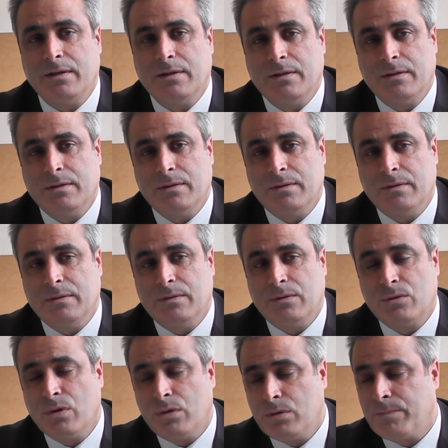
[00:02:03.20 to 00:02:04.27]
e,
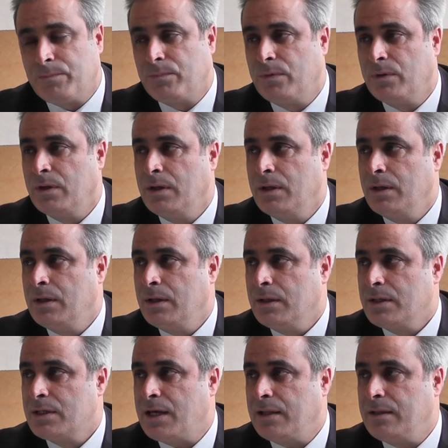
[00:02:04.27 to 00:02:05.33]
görüp
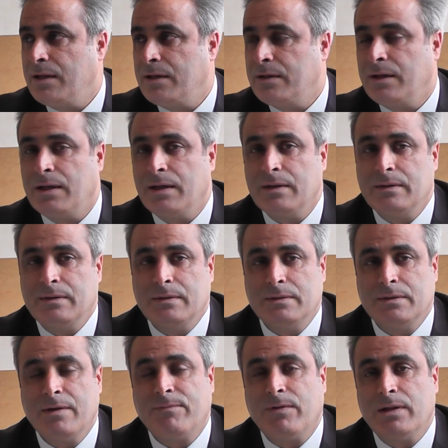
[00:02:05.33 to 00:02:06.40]
kendilerine
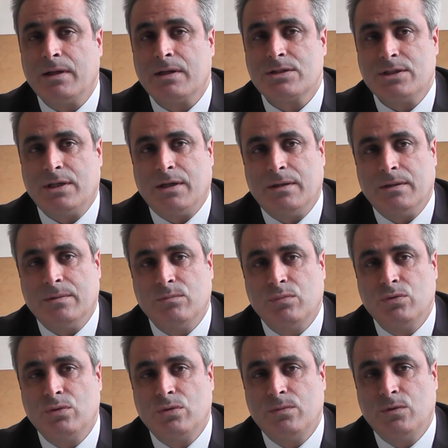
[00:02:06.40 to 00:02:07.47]
e, defalarca
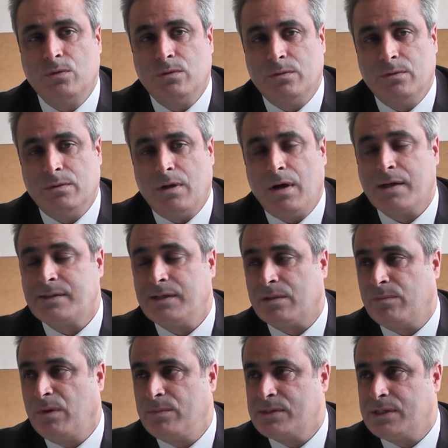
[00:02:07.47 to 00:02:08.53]
bu durumu
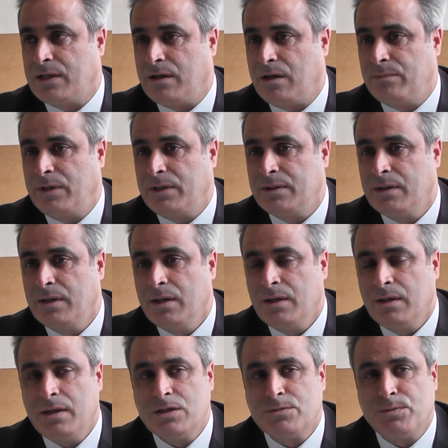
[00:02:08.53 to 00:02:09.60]
aksetmemize rağmen
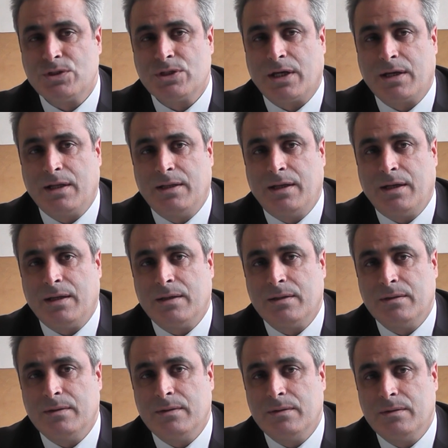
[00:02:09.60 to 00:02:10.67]
hiçbir şekilde
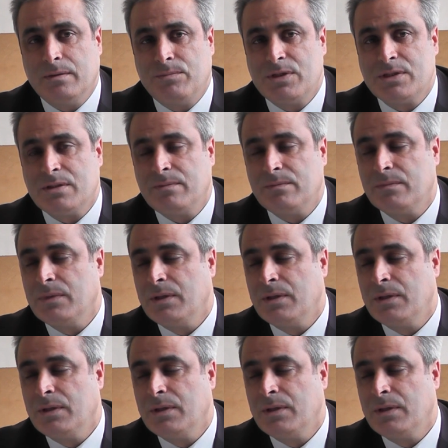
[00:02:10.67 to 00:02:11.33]
e, bizim